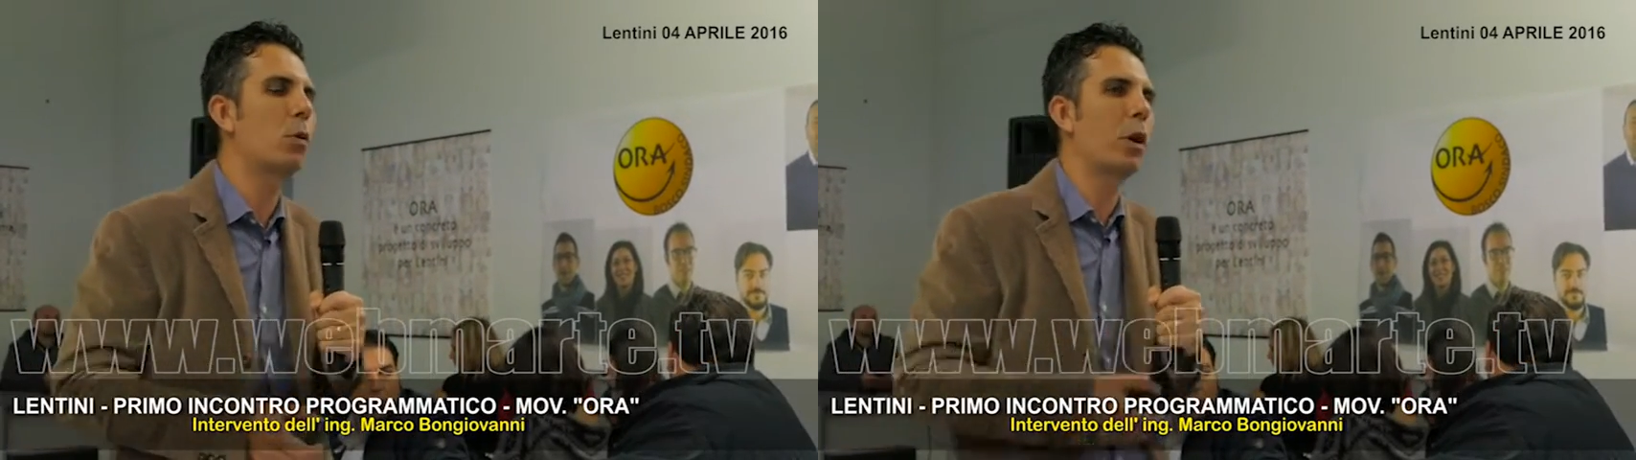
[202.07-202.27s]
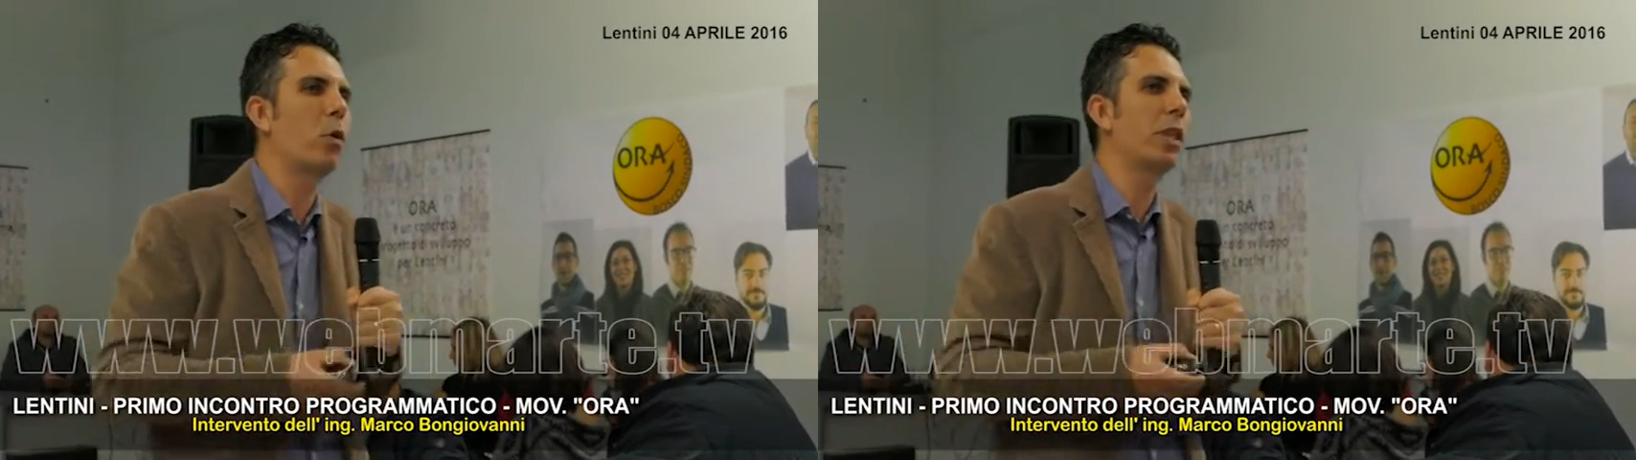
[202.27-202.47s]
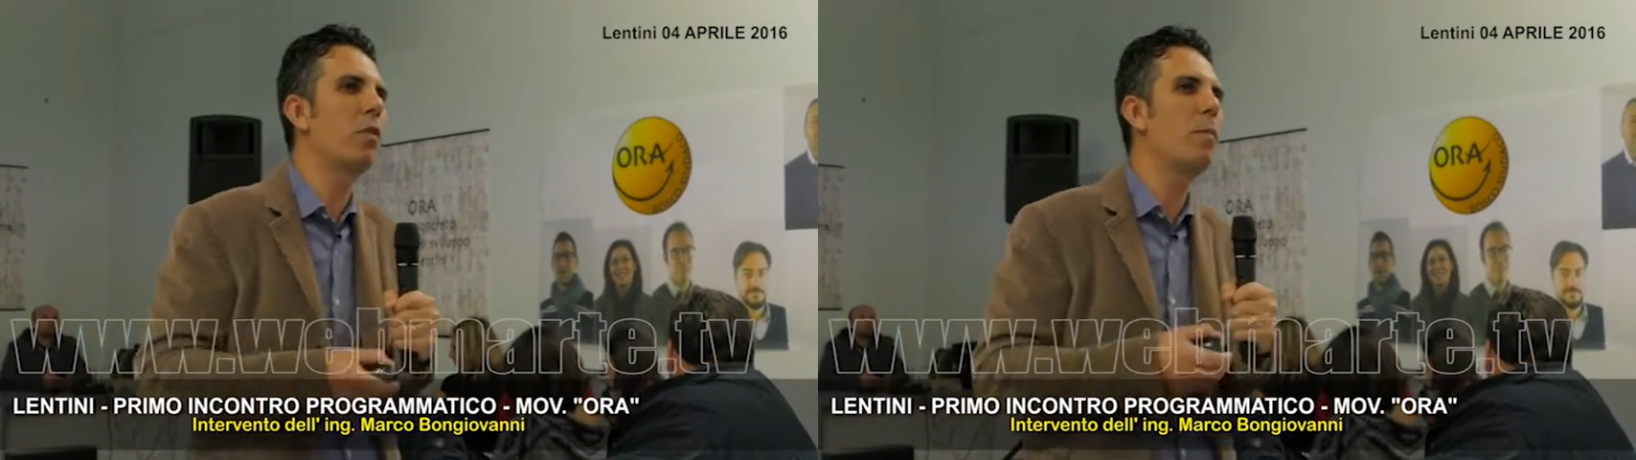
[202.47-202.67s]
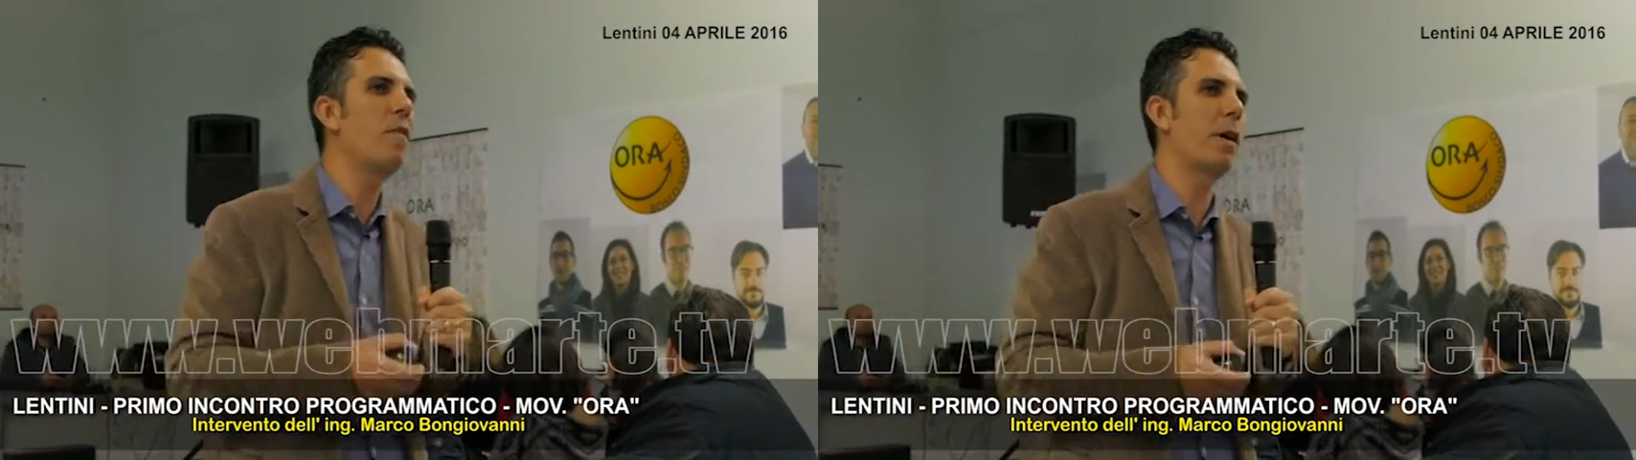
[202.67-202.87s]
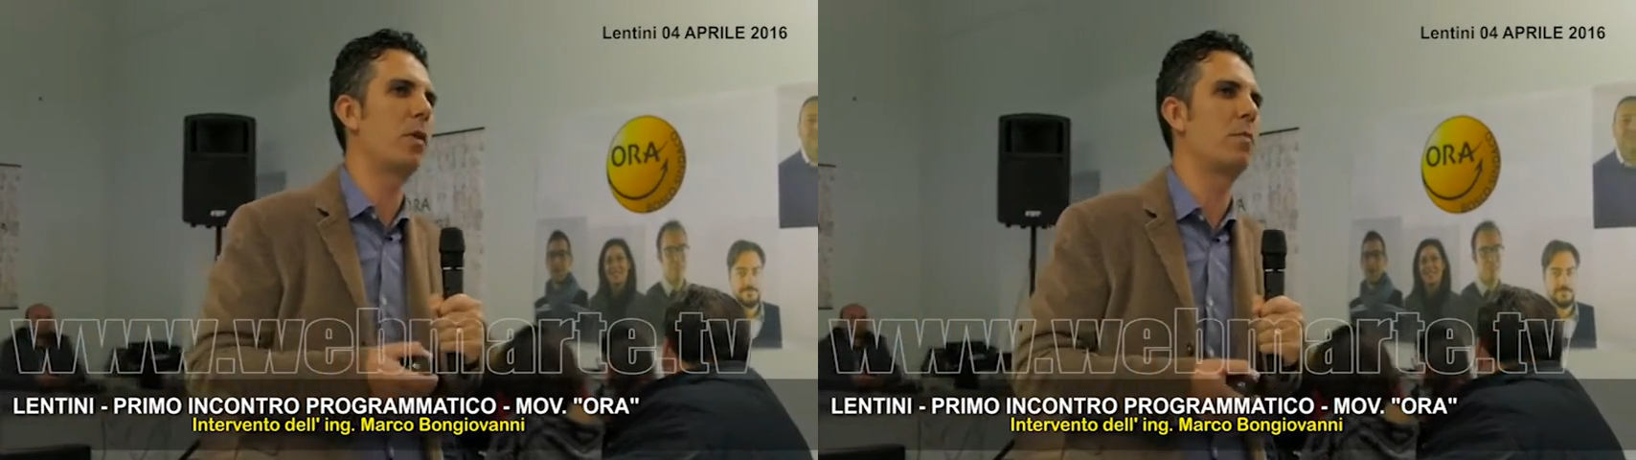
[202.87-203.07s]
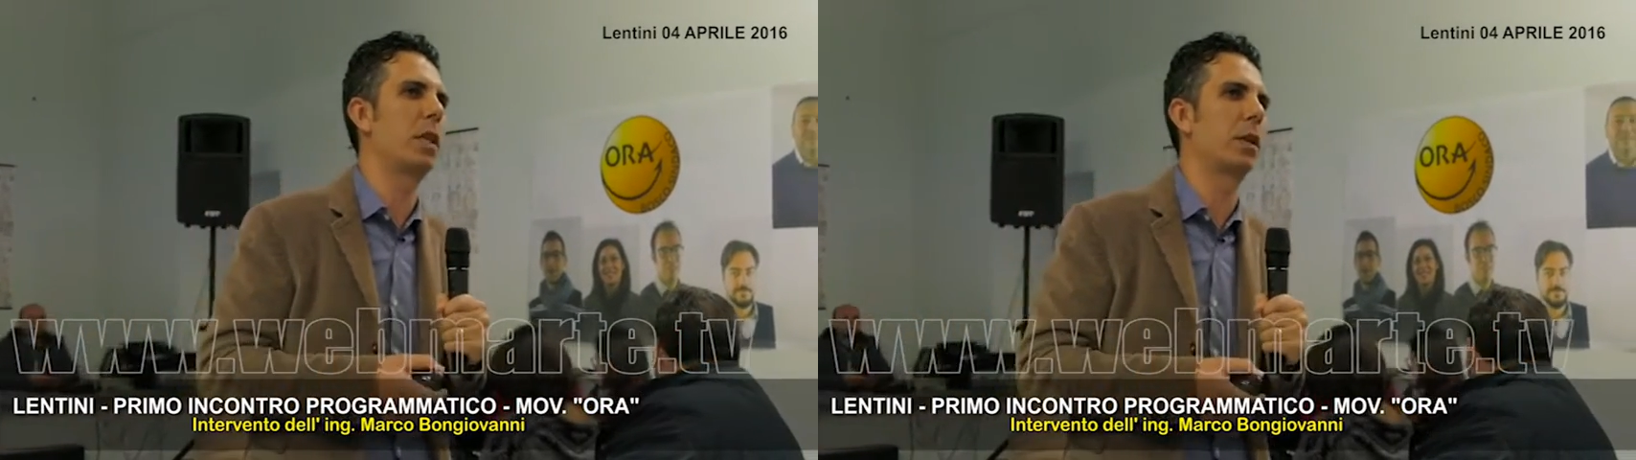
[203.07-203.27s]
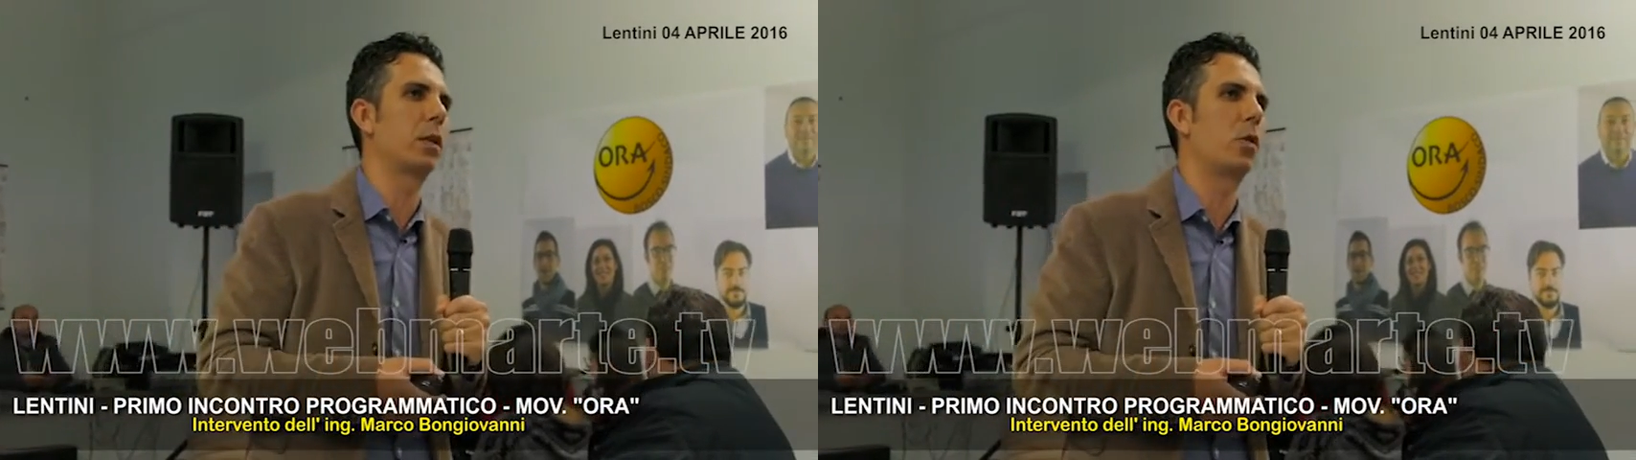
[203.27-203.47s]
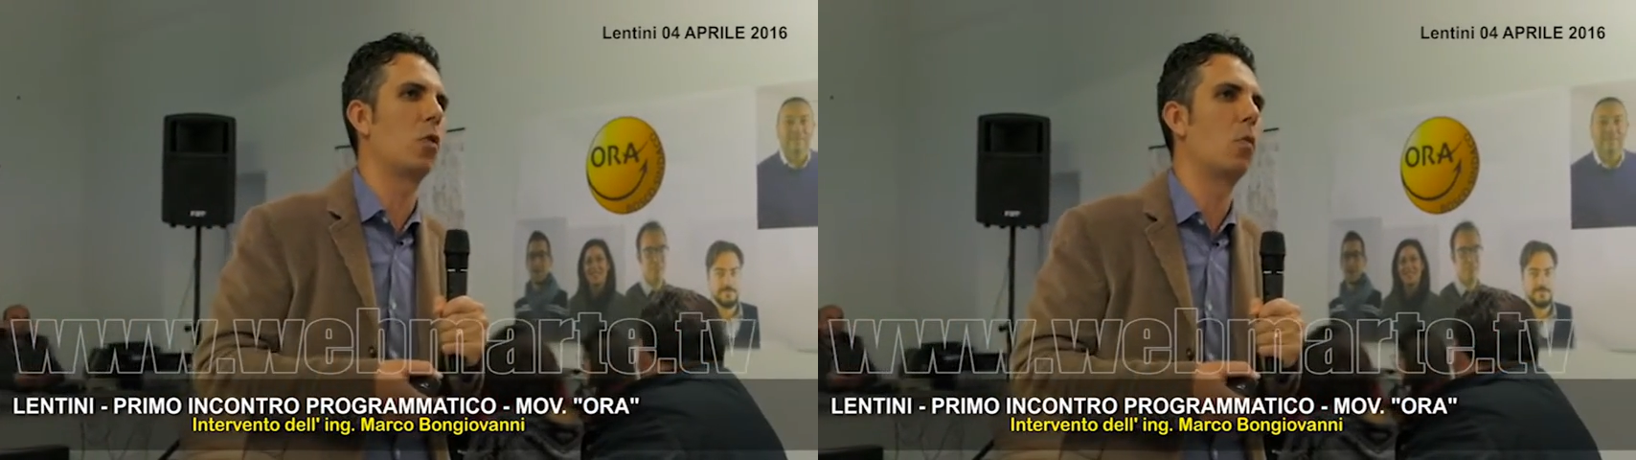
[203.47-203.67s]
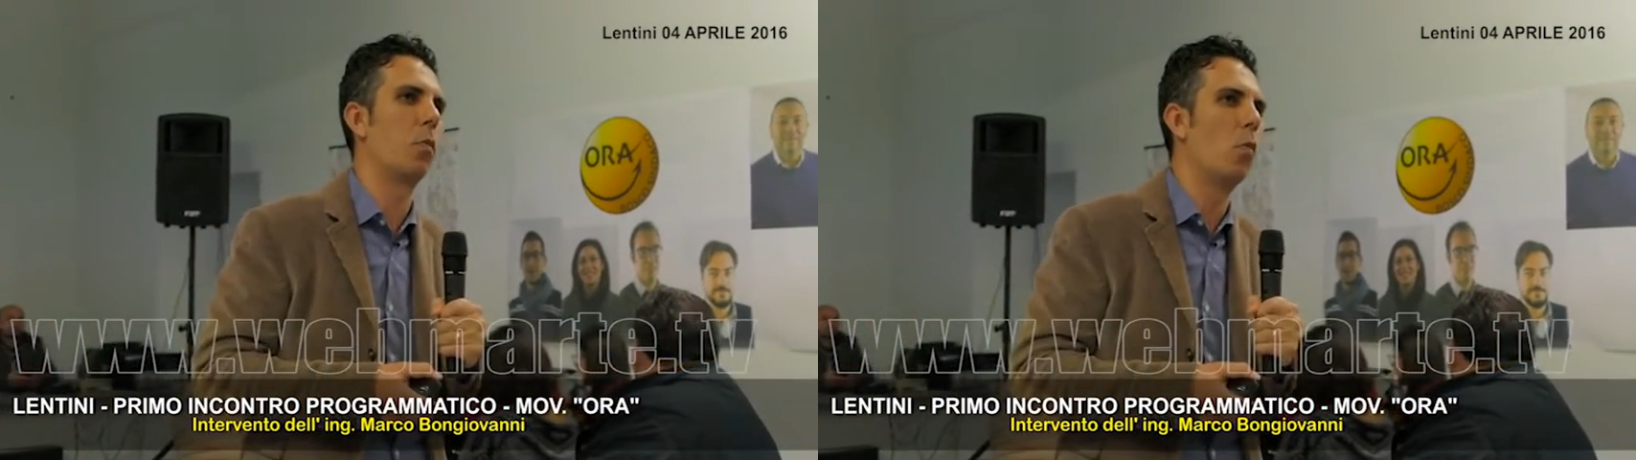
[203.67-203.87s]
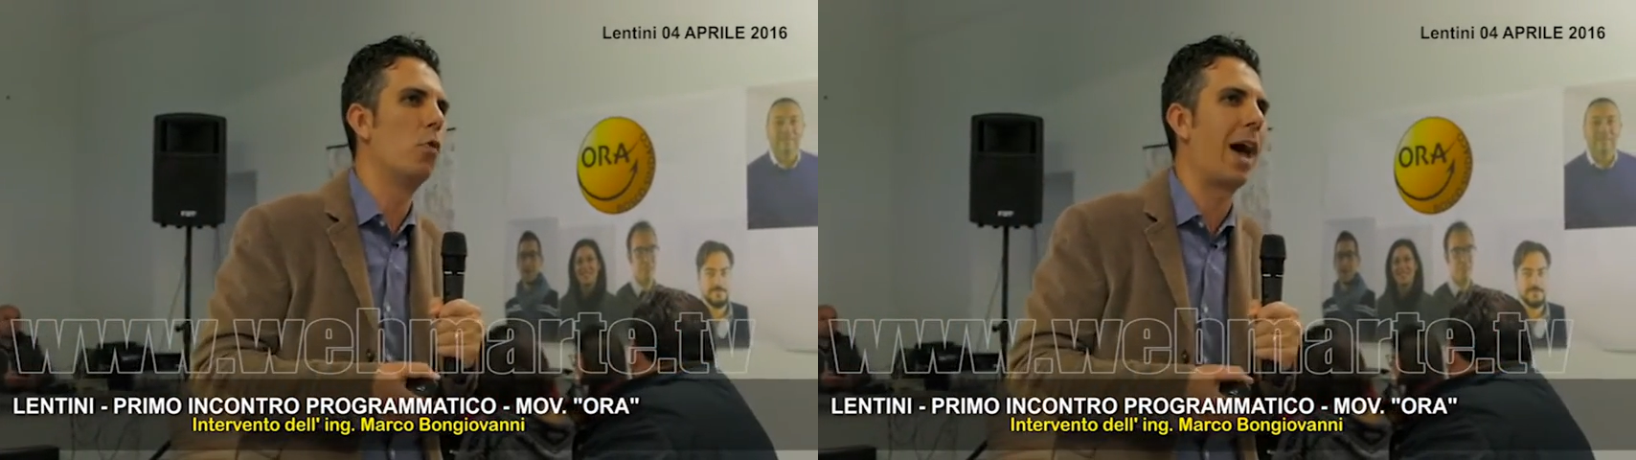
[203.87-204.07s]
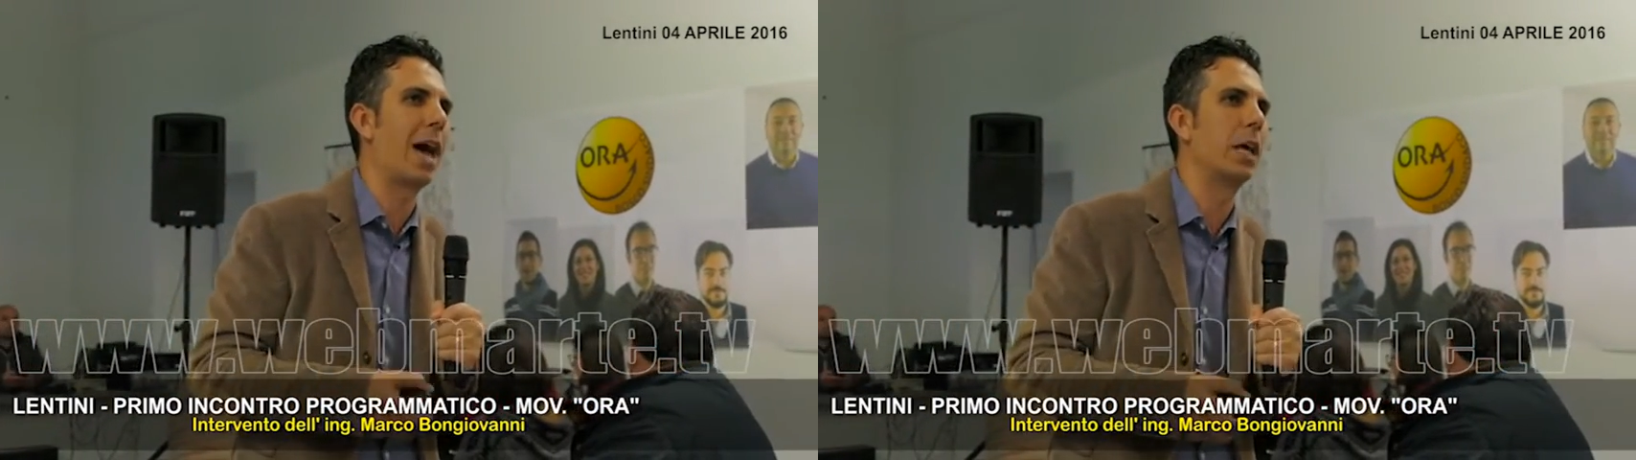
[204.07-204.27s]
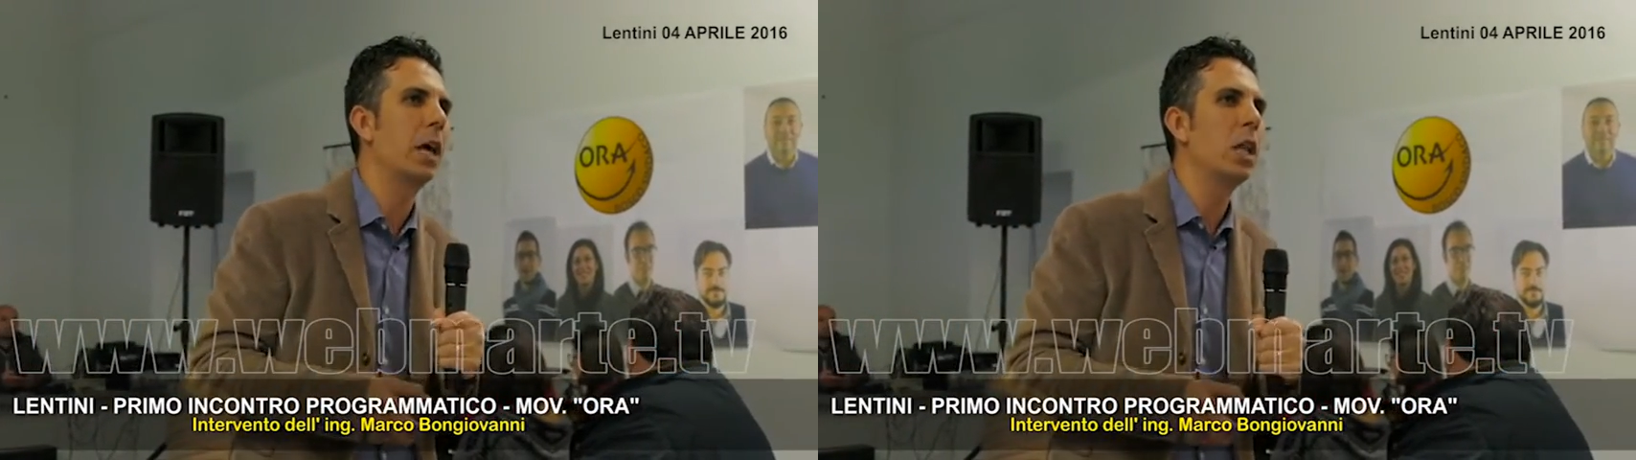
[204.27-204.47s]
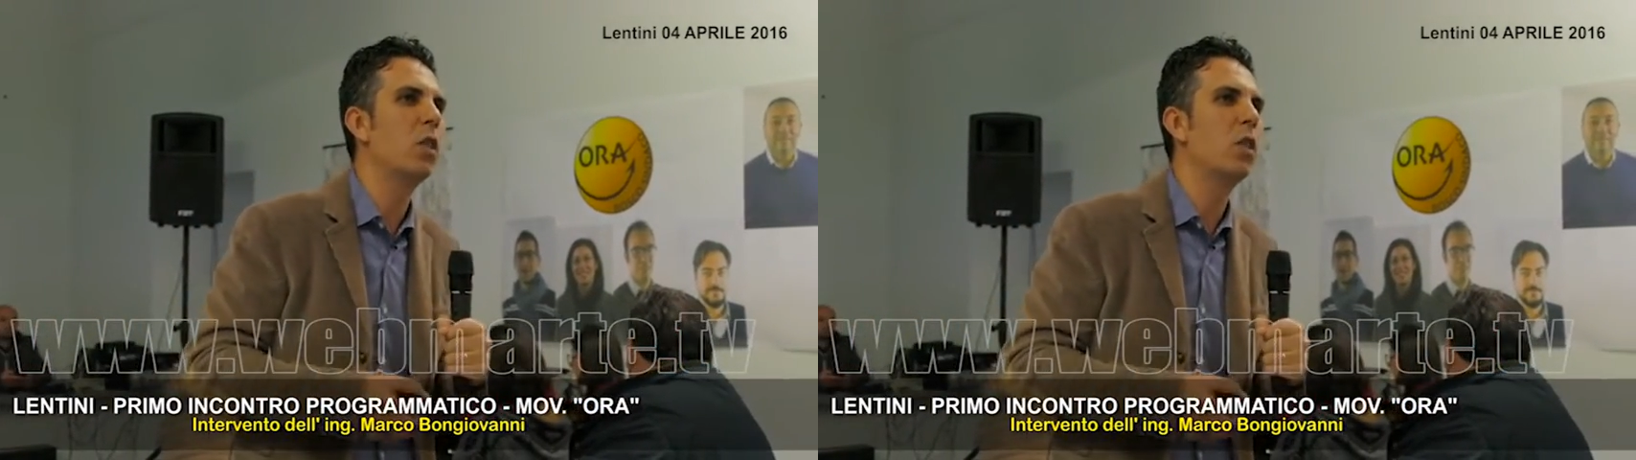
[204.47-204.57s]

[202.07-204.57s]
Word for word: cosa dovrebbe fare un'amministrazione comunale?